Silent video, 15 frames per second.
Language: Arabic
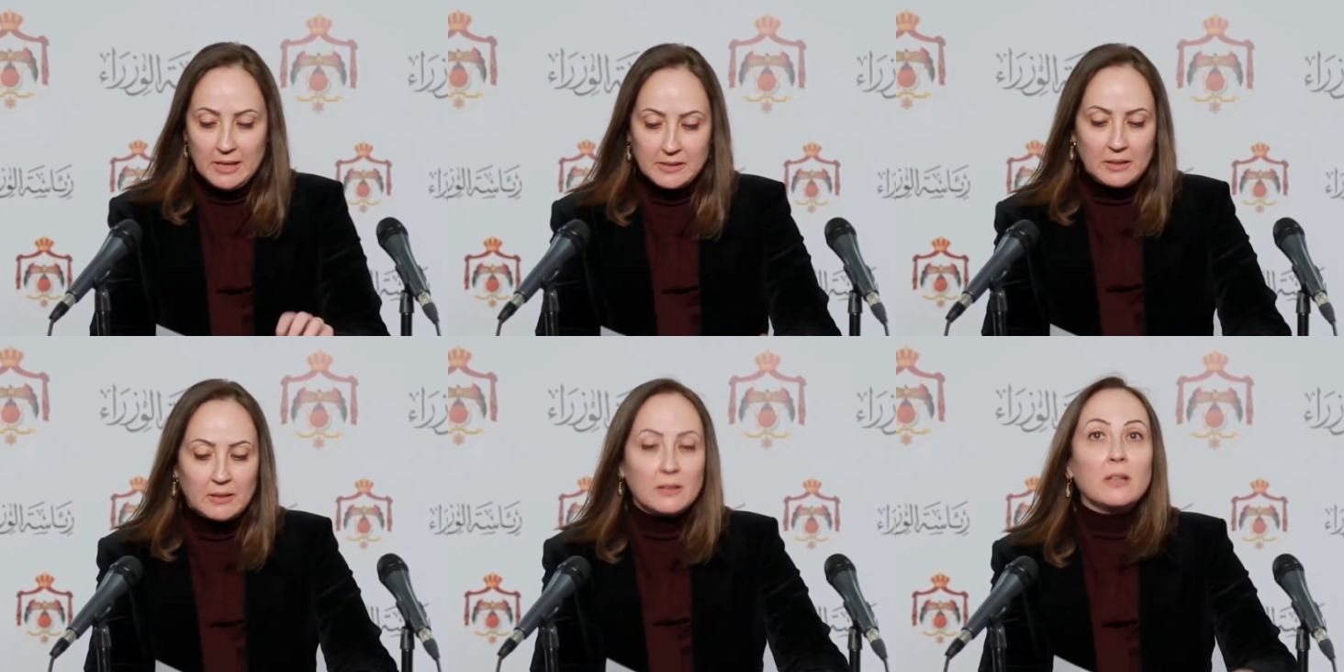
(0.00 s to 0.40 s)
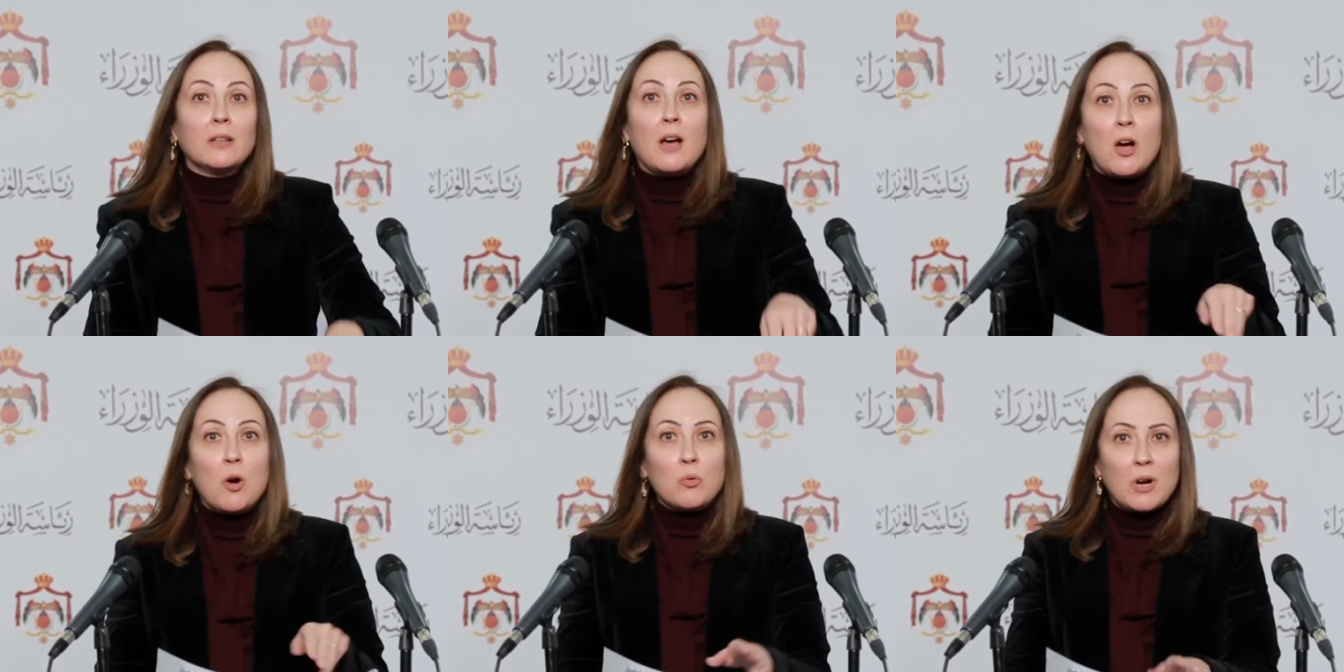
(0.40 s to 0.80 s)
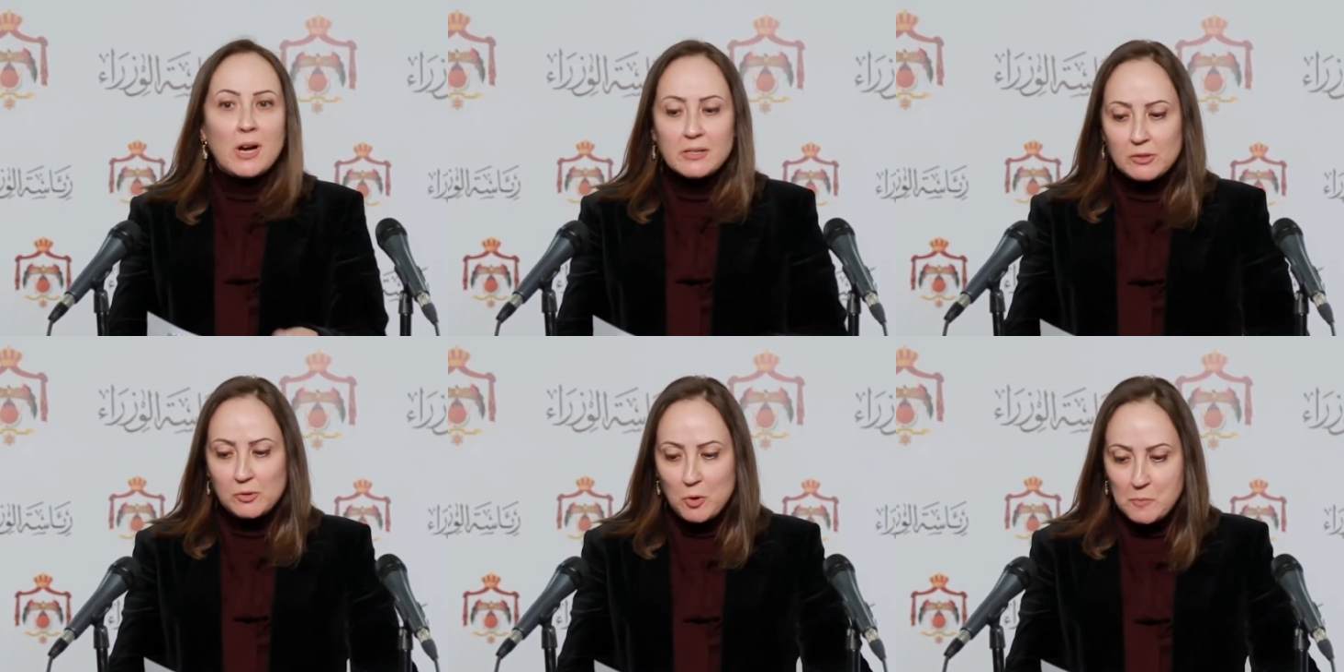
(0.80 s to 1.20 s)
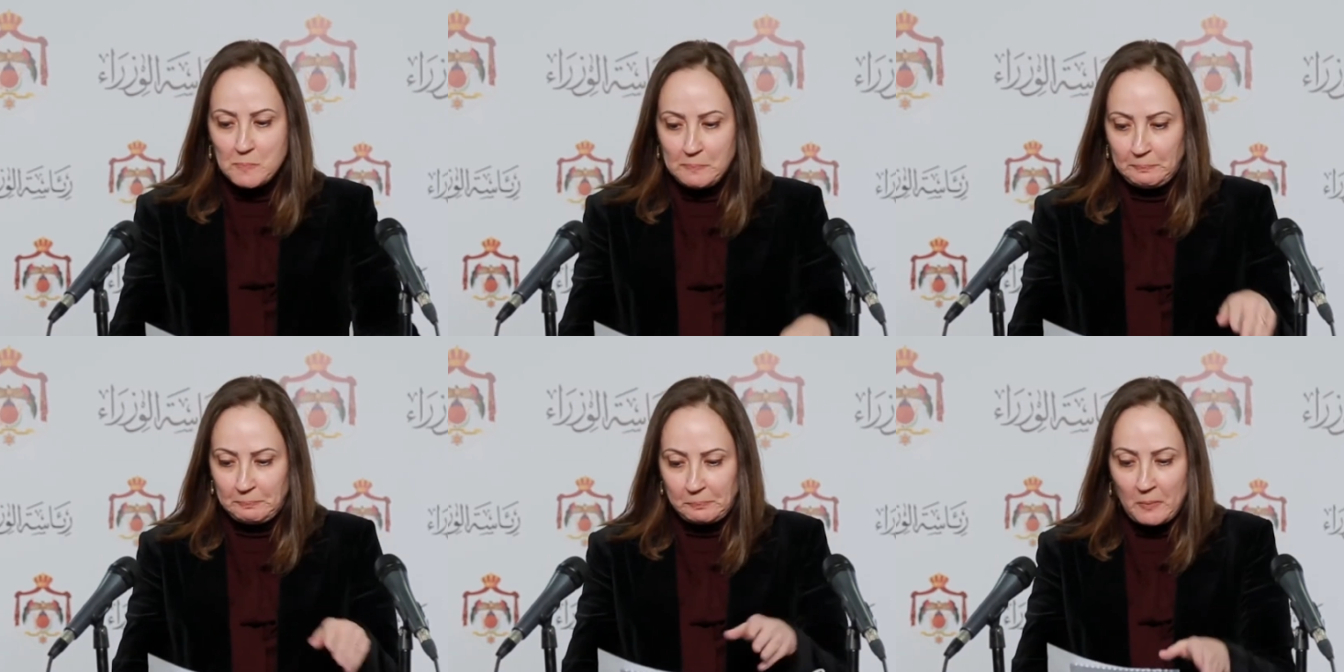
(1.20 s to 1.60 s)
أسعد الله
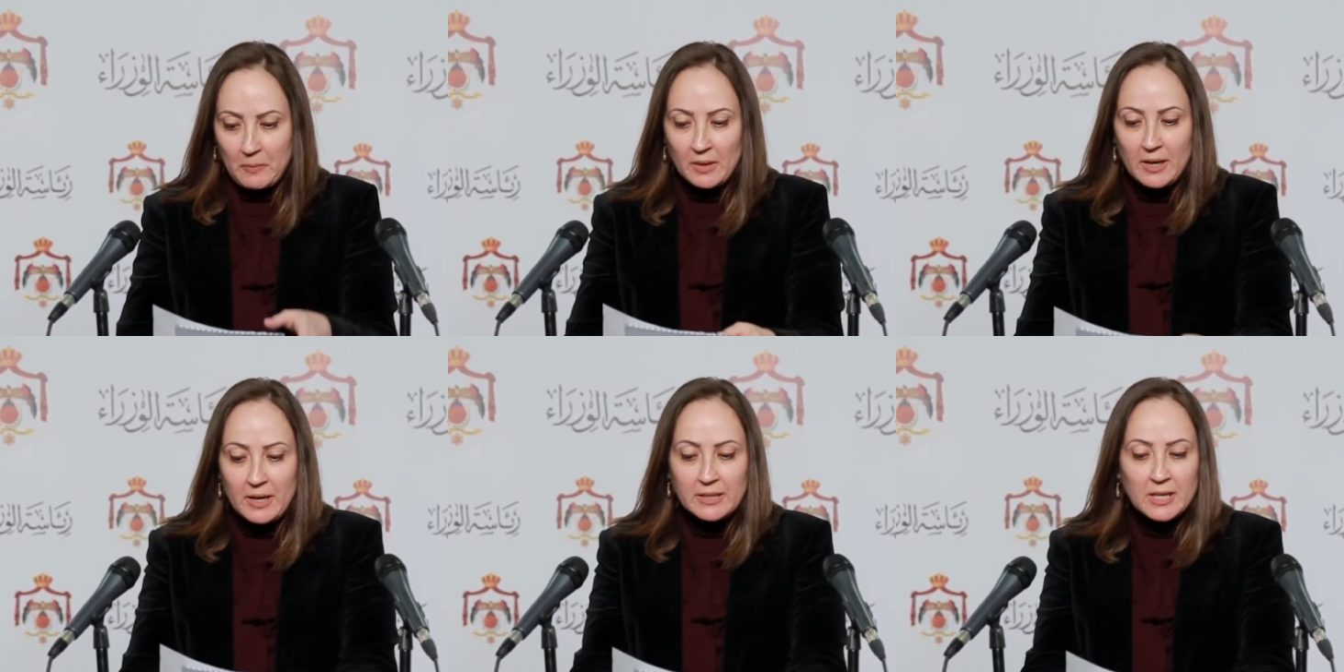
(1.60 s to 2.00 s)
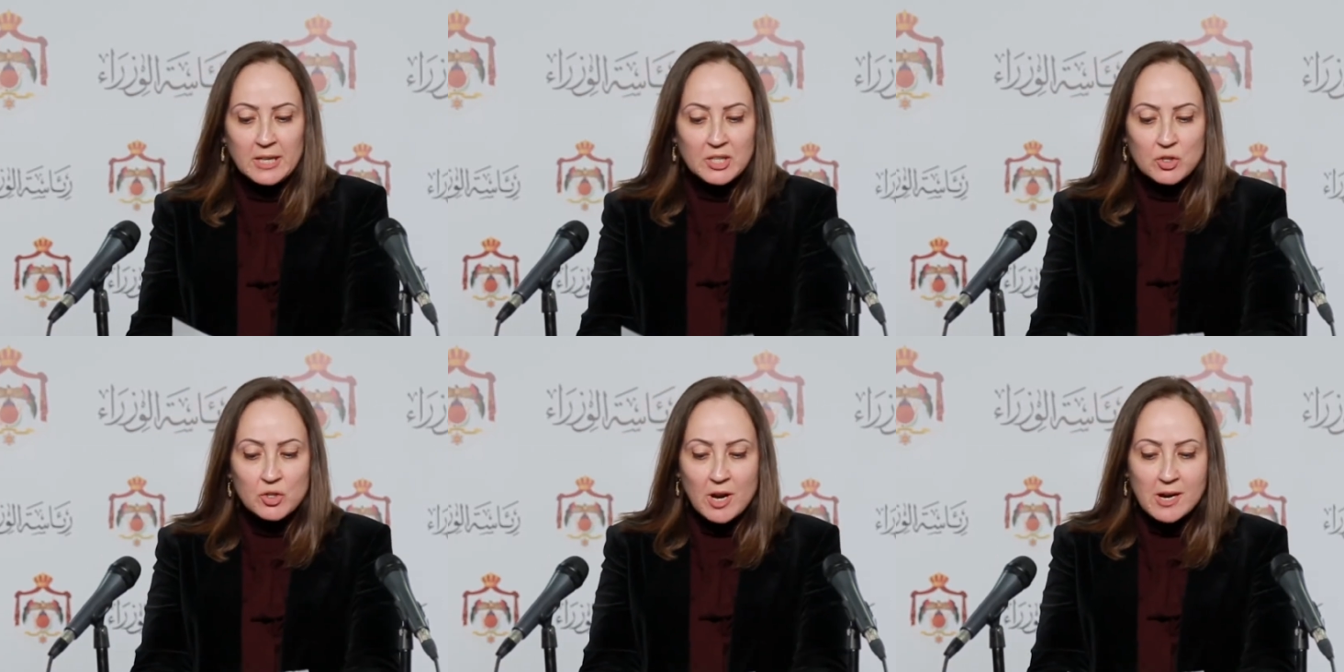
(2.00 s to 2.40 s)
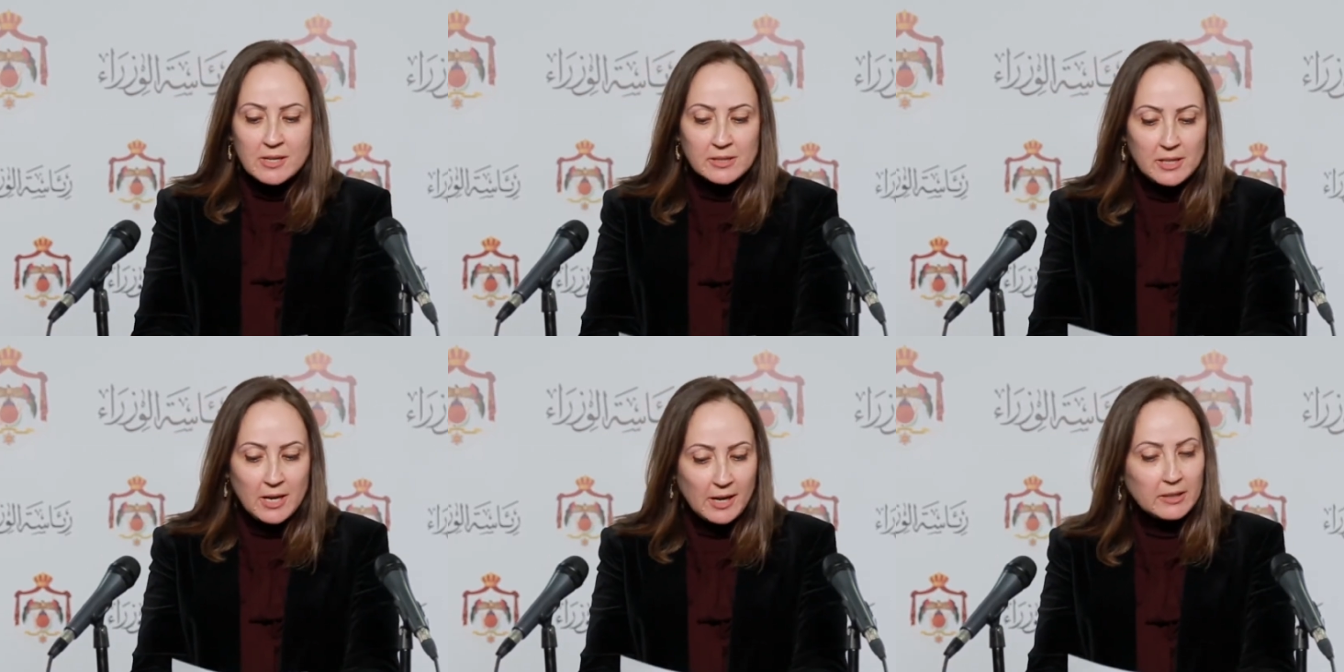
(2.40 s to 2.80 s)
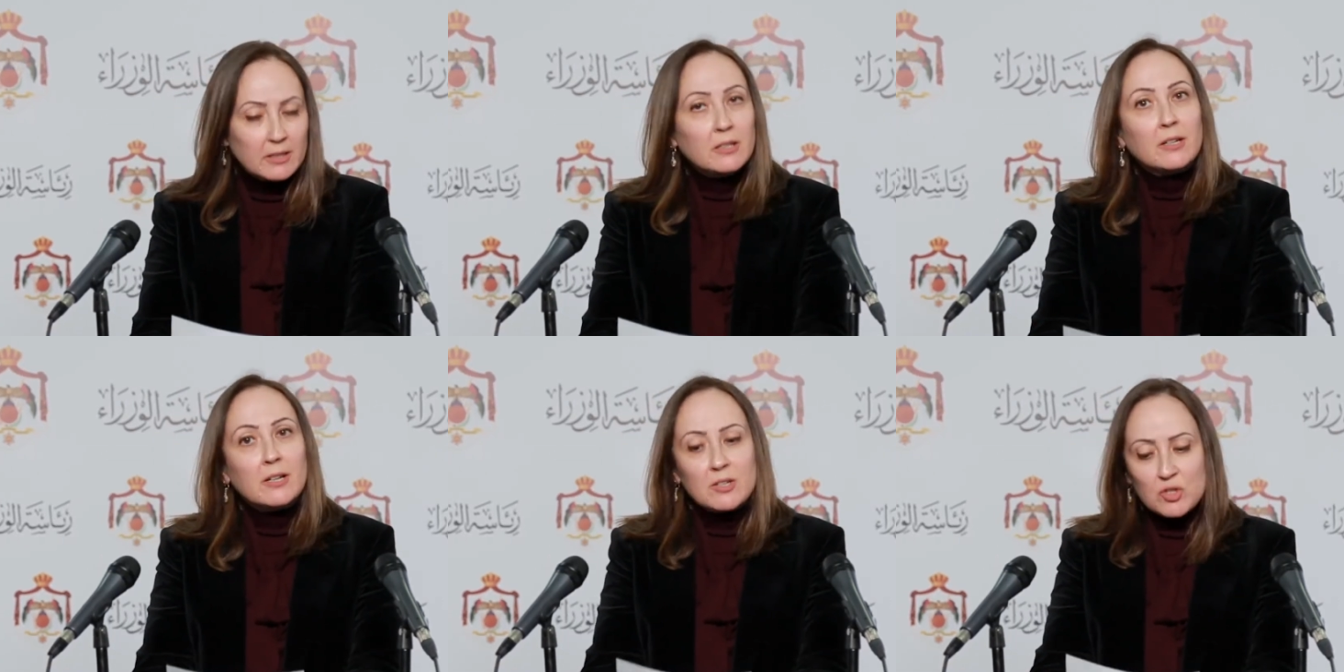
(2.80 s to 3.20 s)
أوقاتكم إن الإجراءات
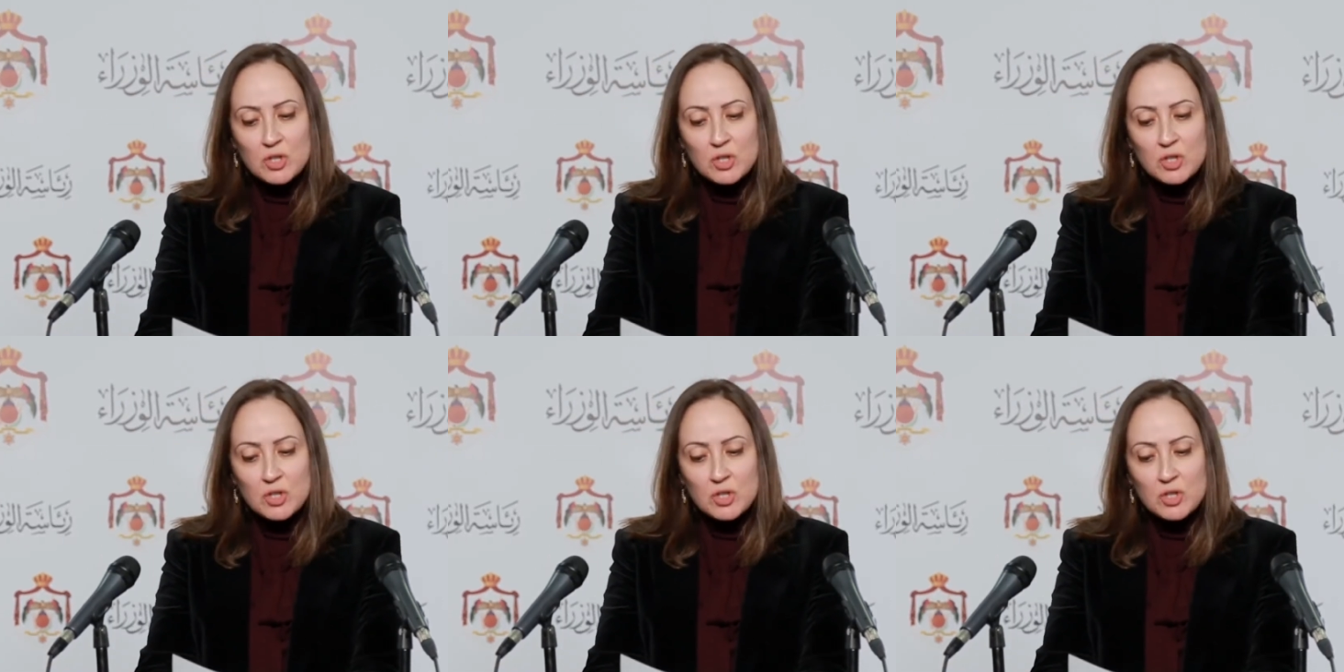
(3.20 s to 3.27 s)
الأخيرة